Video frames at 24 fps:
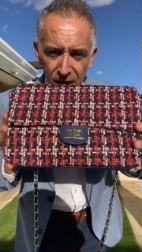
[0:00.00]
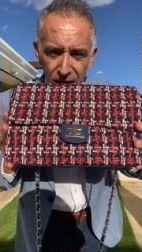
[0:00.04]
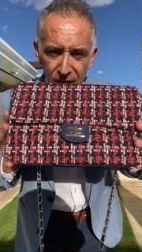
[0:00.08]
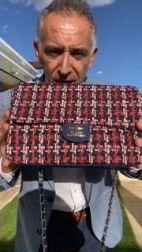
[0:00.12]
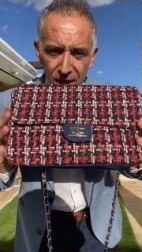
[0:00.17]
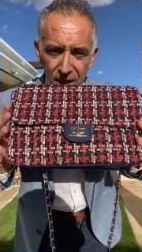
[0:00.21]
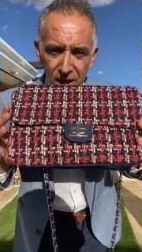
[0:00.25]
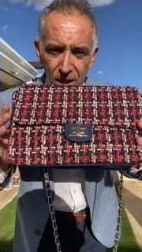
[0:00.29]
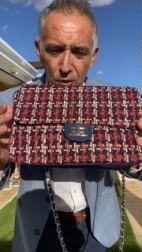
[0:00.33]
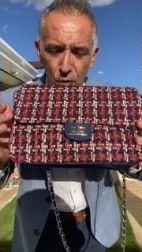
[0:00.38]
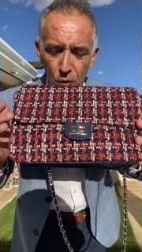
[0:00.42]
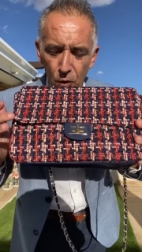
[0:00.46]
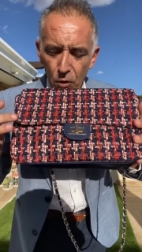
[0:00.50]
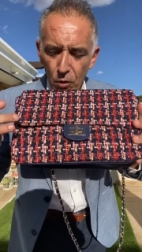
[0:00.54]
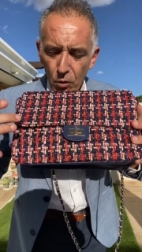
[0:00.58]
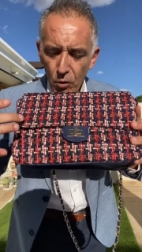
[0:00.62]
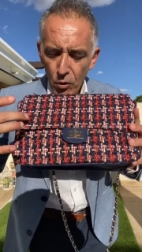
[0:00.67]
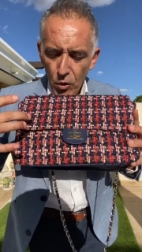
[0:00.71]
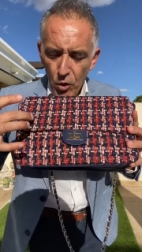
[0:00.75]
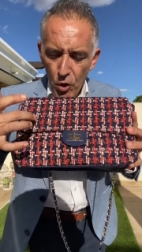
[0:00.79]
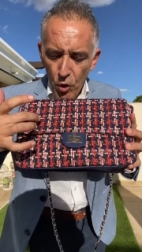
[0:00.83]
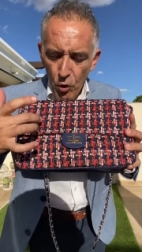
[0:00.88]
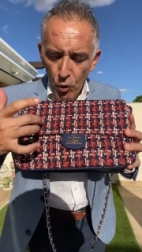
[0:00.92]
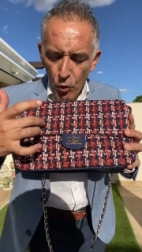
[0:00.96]
Y luego
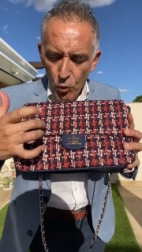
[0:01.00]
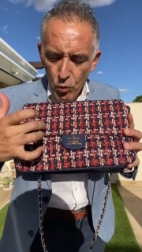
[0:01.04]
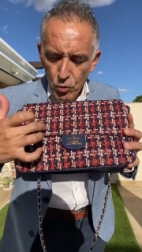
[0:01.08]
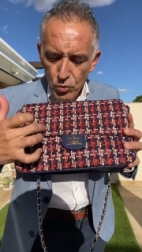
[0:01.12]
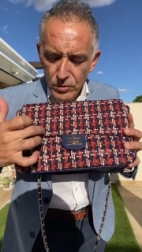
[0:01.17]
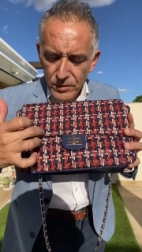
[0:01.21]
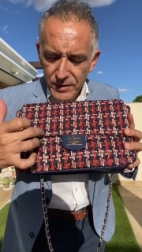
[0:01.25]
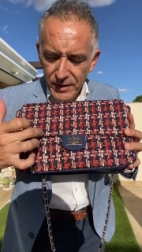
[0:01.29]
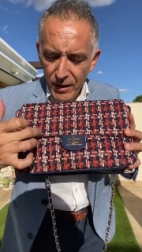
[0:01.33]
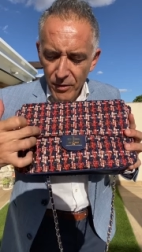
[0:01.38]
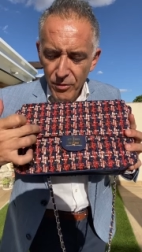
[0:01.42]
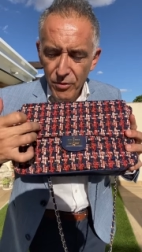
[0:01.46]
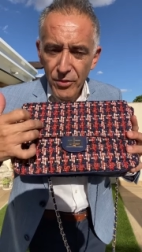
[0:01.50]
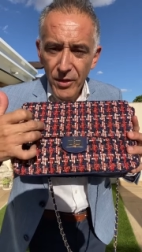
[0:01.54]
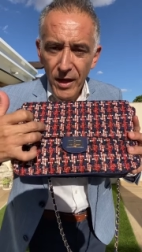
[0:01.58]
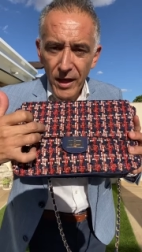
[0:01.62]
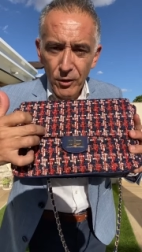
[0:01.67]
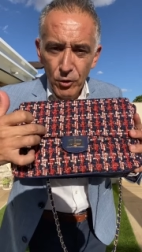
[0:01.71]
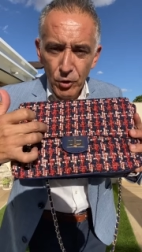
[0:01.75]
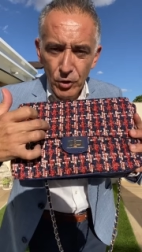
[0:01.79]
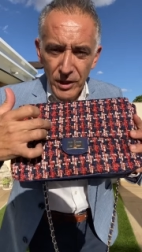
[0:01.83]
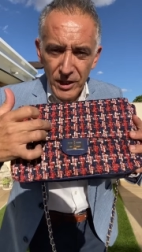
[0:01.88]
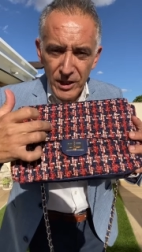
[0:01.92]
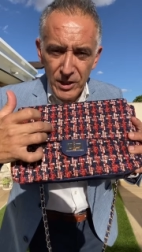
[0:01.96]
un
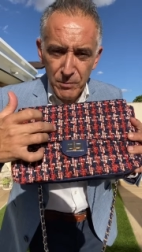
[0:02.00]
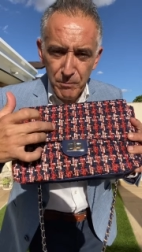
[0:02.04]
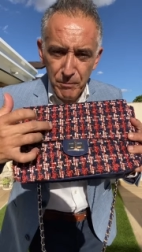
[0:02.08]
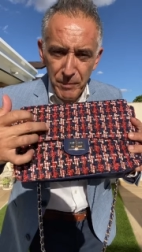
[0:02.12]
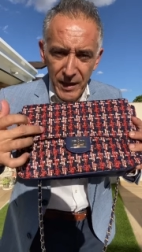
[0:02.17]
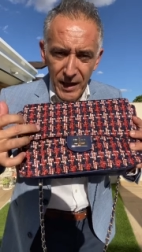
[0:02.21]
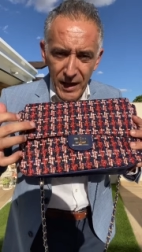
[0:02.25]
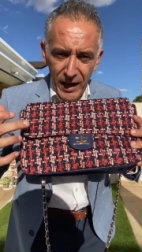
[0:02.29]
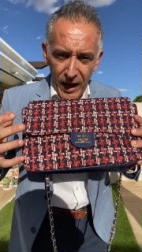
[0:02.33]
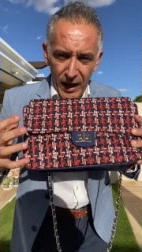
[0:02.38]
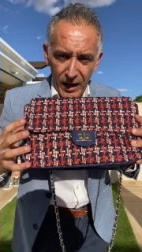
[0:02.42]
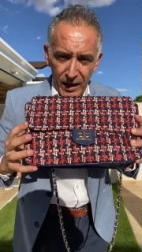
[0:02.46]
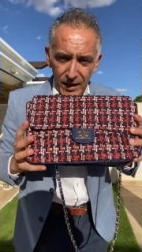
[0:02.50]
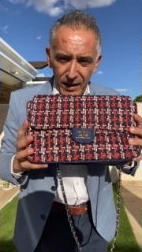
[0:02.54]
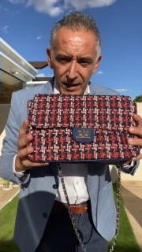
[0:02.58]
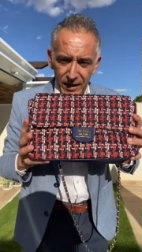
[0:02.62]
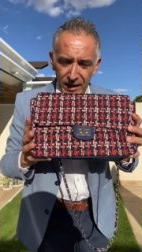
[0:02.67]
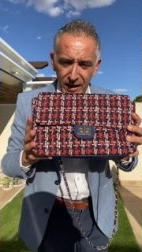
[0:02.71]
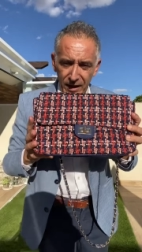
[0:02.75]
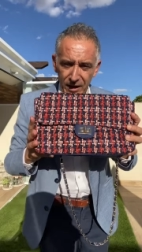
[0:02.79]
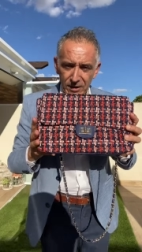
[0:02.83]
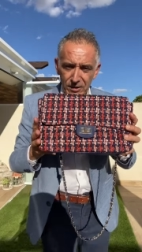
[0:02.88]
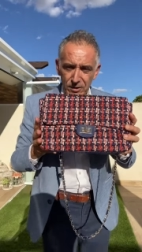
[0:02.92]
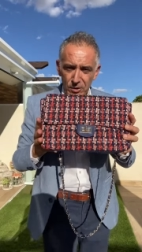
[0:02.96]
trenzado de espiga
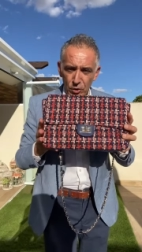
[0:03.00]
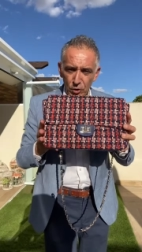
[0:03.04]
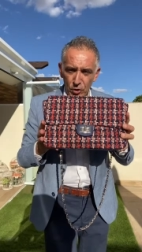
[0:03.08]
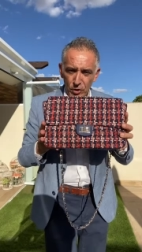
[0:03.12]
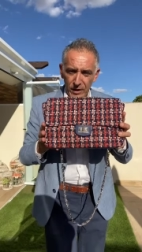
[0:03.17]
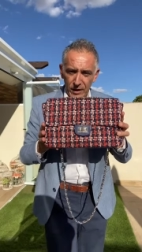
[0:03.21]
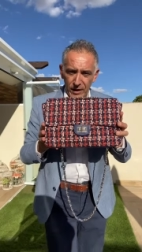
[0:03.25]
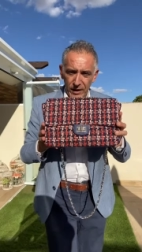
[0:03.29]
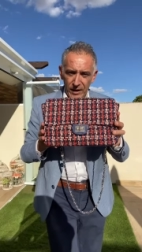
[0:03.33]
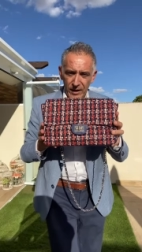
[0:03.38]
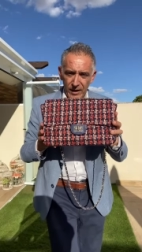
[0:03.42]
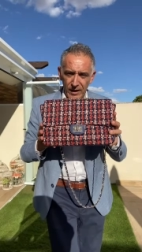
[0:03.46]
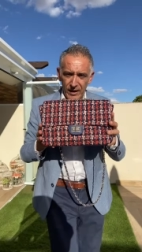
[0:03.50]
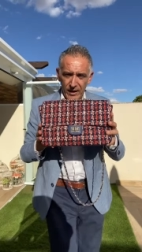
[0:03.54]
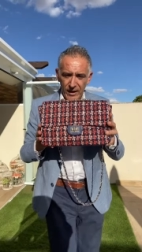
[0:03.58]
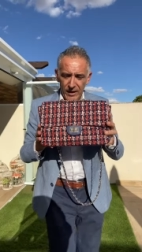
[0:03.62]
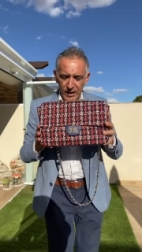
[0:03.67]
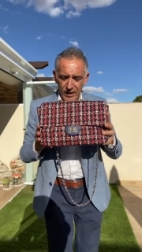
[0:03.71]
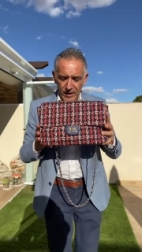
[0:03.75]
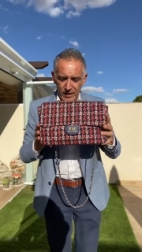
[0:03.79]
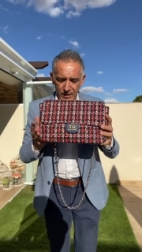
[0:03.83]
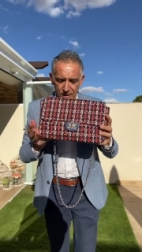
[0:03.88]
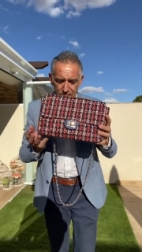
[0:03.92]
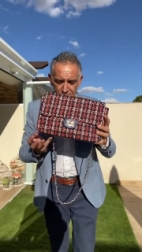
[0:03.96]
qué es lo que...